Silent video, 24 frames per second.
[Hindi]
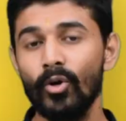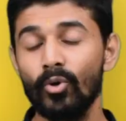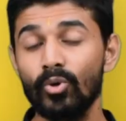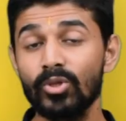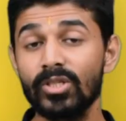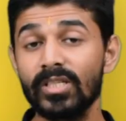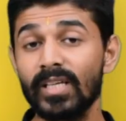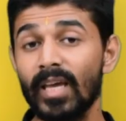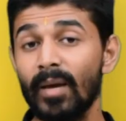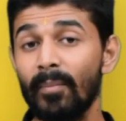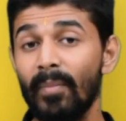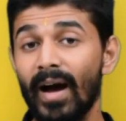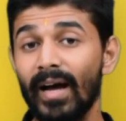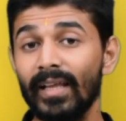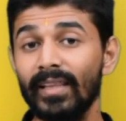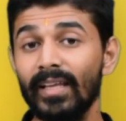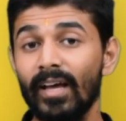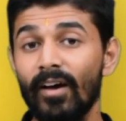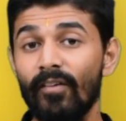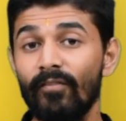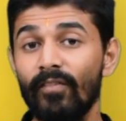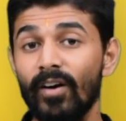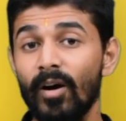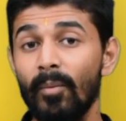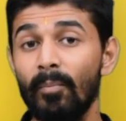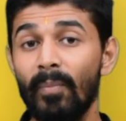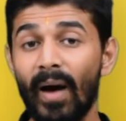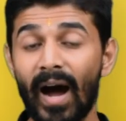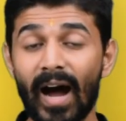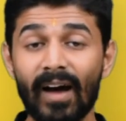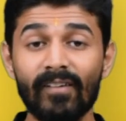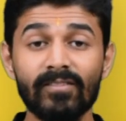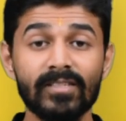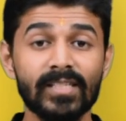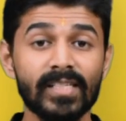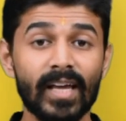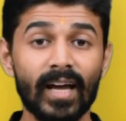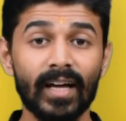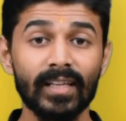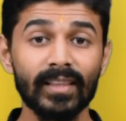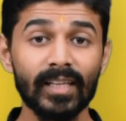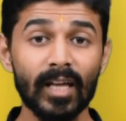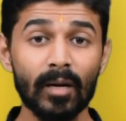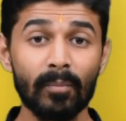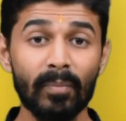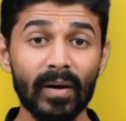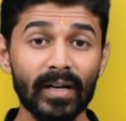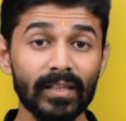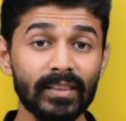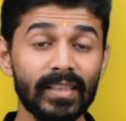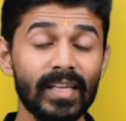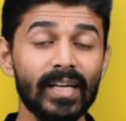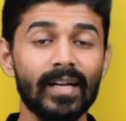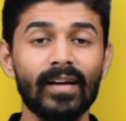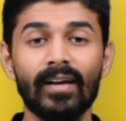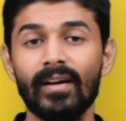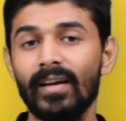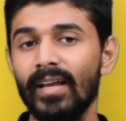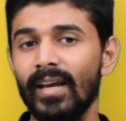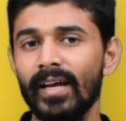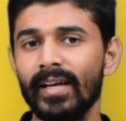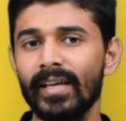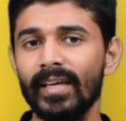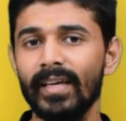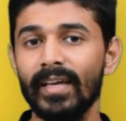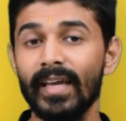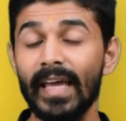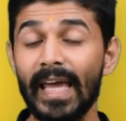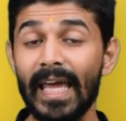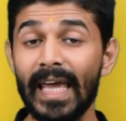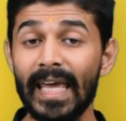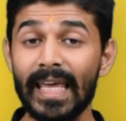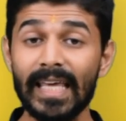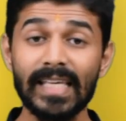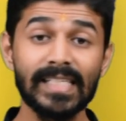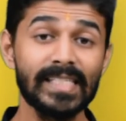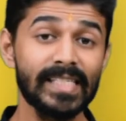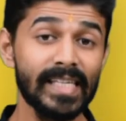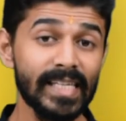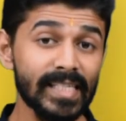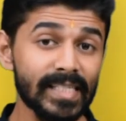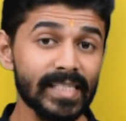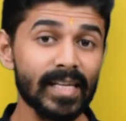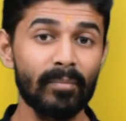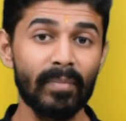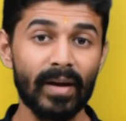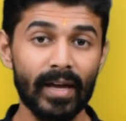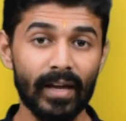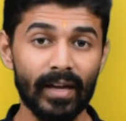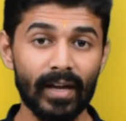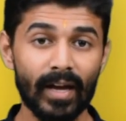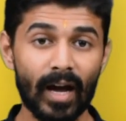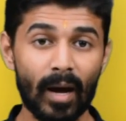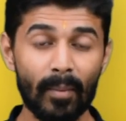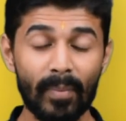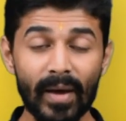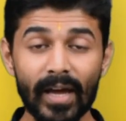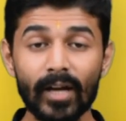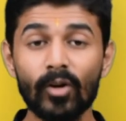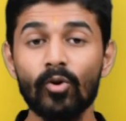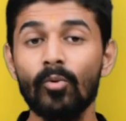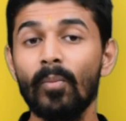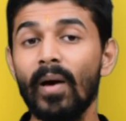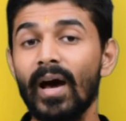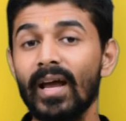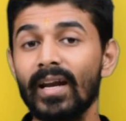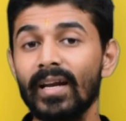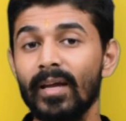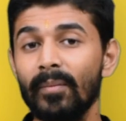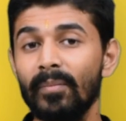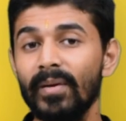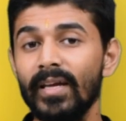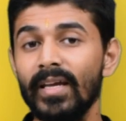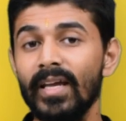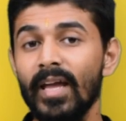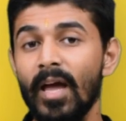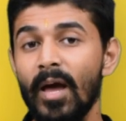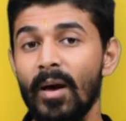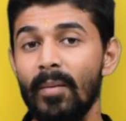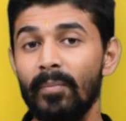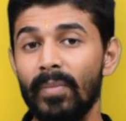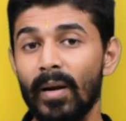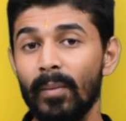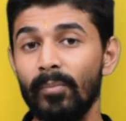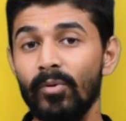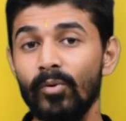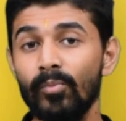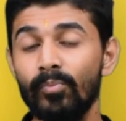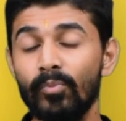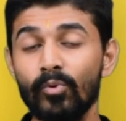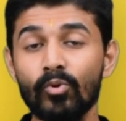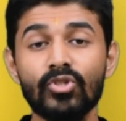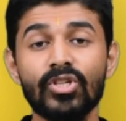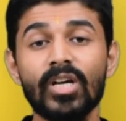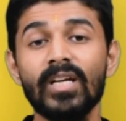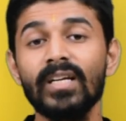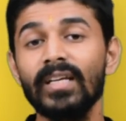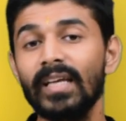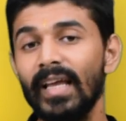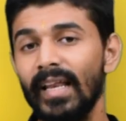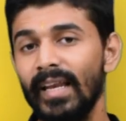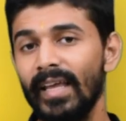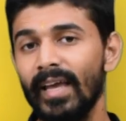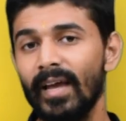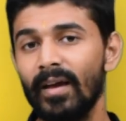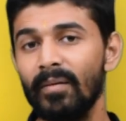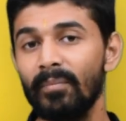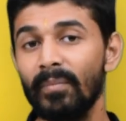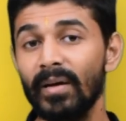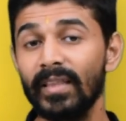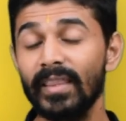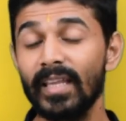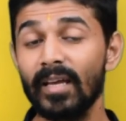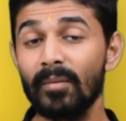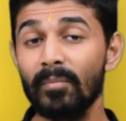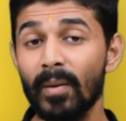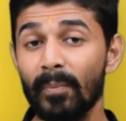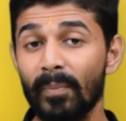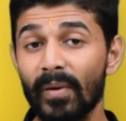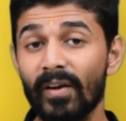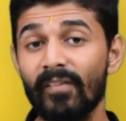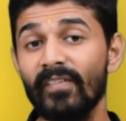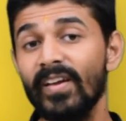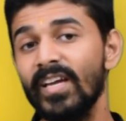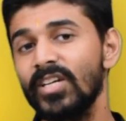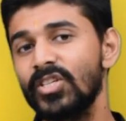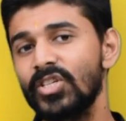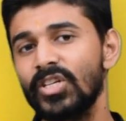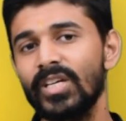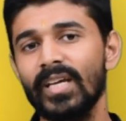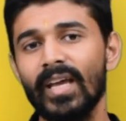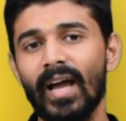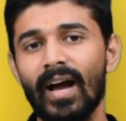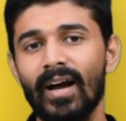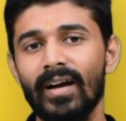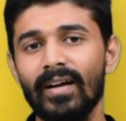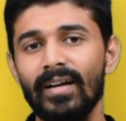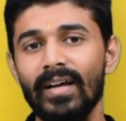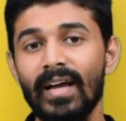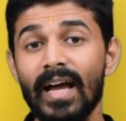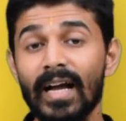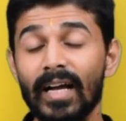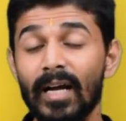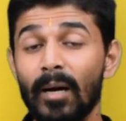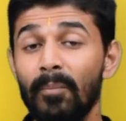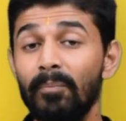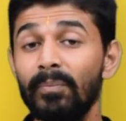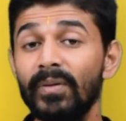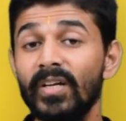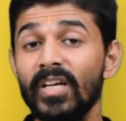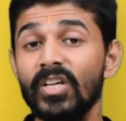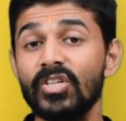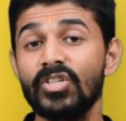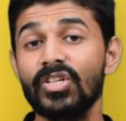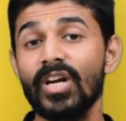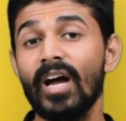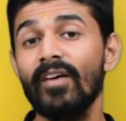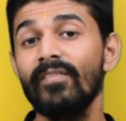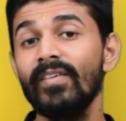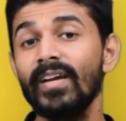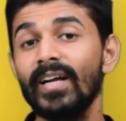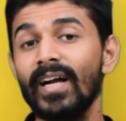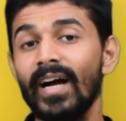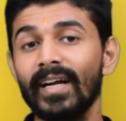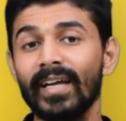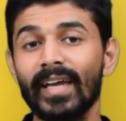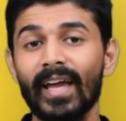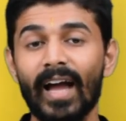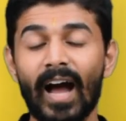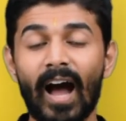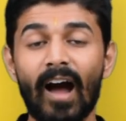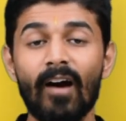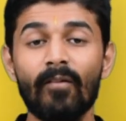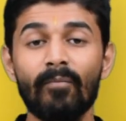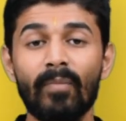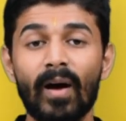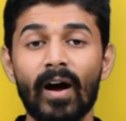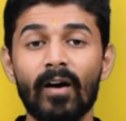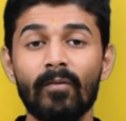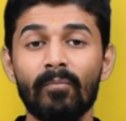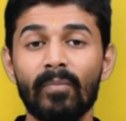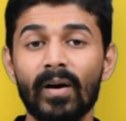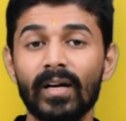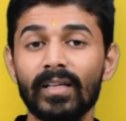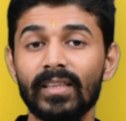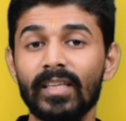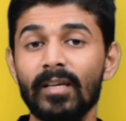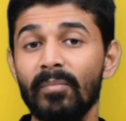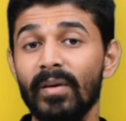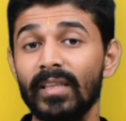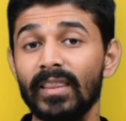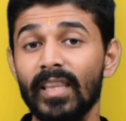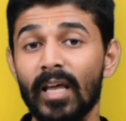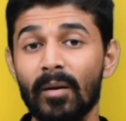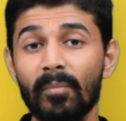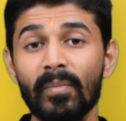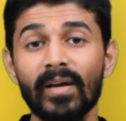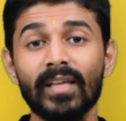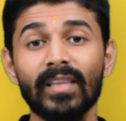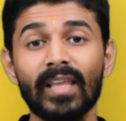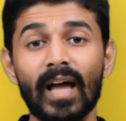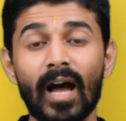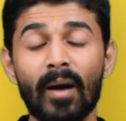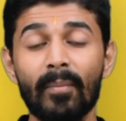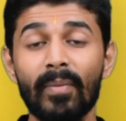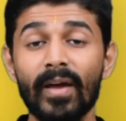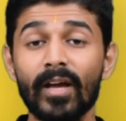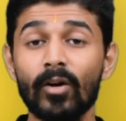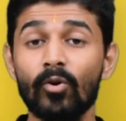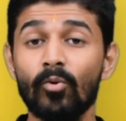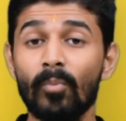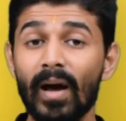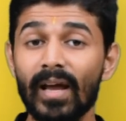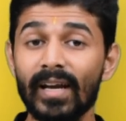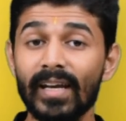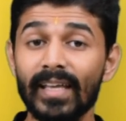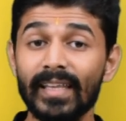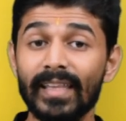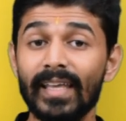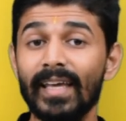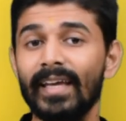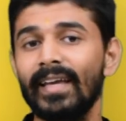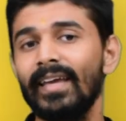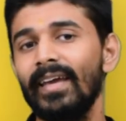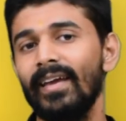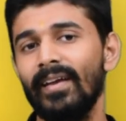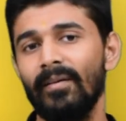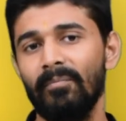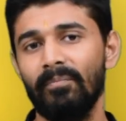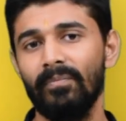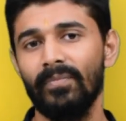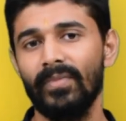उसके बाद वह भाव से अंदर भक्ति करने लगी इसी समय अभय कुमार ने भी प्रभु पूजन के लिए मंदिर में प्रवेश किया कपटी श्राविका के हाव भाव भक्ति में तन्मयता अभय कुमार ने देखे